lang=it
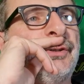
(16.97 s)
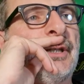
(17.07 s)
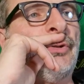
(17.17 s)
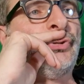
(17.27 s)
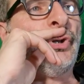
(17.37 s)

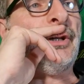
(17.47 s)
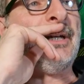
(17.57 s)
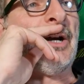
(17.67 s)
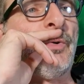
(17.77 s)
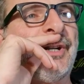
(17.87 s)
tenuto lì
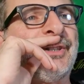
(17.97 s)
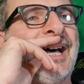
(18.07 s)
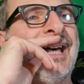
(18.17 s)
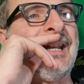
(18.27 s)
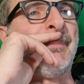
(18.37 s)
a
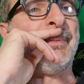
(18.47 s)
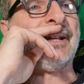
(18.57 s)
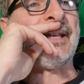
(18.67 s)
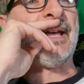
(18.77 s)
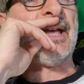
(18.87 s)
guardarla
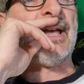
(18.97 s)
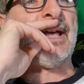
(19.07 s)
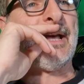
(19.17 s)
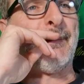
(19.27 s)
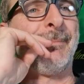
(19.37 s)

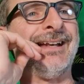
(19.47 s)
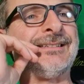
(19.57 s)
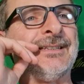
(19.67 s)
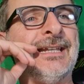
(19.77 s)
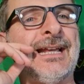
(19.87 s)
perché a
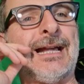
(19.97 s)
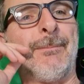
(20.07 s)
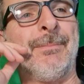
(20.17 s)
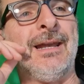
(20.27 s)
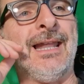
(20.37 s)
parte delle
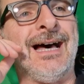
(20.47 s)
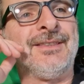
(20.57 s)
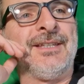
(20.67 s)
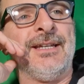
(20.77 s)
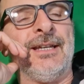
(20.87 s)

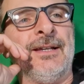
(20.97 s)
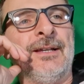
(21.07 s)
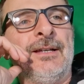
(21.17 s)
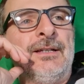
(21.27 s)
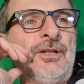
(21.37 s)
cappellate
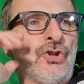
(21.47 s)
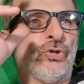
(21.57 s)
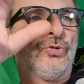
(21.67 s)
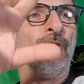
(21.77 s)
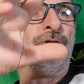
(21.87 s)

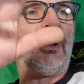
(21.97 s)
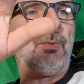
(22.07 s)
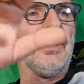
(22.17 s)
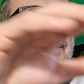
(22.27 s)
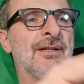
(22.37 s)
su tutte
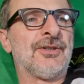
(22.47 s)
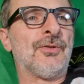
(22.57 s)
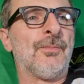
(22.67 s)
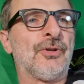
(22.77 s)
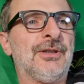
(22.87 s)
quelle
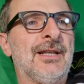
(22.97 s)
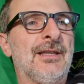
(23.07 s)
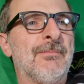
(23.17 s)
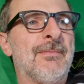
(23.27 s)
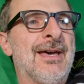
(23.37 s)
adesso, portiere
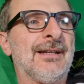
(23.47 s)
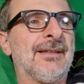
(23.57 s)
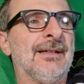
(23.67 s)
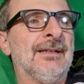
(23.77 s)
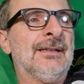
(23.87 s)
di
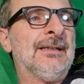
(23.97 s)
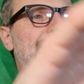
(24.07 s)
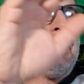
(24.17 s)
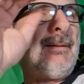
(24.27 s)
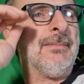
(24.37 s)
merda
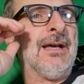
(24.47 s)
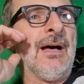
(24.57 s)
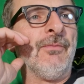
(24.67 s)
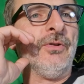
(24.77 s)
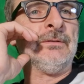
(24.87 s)
che
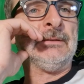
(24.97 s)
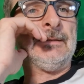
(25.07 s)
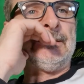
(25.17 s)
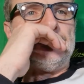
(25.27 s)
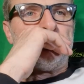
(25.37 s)
abbiamo,
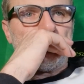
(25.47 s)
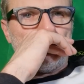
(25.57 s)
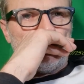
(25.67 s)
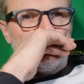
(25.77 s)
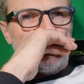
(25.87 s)

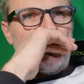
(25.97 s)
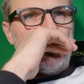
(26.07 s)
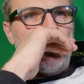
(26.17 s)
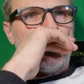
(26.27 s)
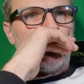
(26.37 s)

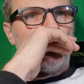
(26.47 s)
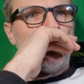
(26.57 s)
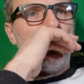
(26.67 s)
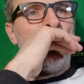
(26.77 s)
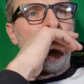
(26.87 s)
che
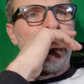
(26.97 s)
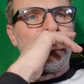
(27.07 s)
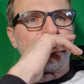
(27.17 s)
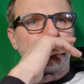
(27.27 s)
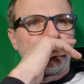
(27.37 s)
sul
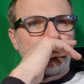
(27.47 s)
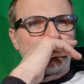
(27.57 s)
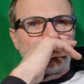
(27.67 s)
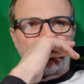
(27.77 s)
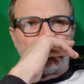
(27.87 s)
gol
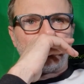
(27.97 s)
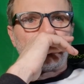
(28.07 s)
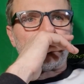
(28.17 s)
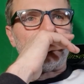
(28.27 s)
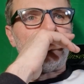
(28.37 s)

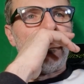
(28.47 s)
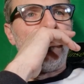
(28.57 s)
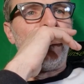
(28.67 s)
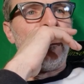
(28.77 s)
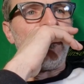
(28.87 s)

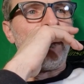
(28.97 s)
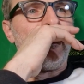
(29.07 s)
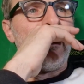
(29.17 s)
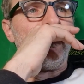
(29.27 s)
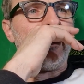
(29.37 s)
fa una
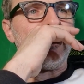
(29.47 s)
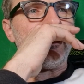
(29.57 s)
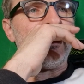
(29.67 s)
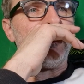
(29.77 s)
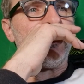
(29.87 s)
papera
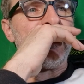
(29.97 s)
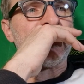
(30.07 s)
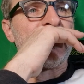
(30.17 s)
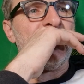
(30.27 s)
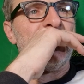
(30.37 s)

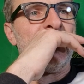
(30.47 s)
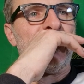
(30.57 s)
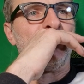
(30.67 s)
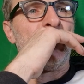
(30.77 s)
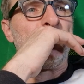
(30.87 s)

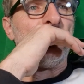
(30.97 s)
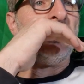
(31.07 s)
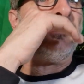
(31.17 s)
gigantesca proprio a